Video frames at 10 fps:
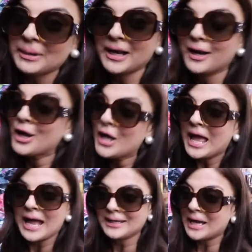मिलेगा
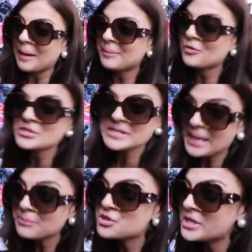एंड यहाँ पे वो
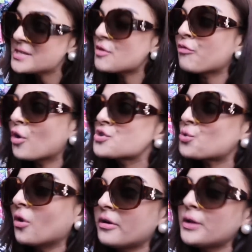सेम चीज़ ऑफकोर्स
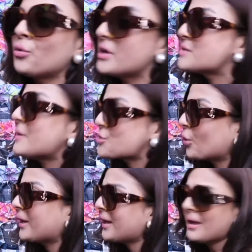क्वालिटी उन्नीस बीस
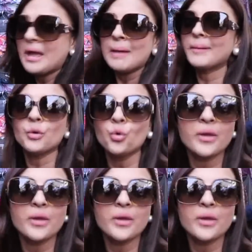होएगी बट हु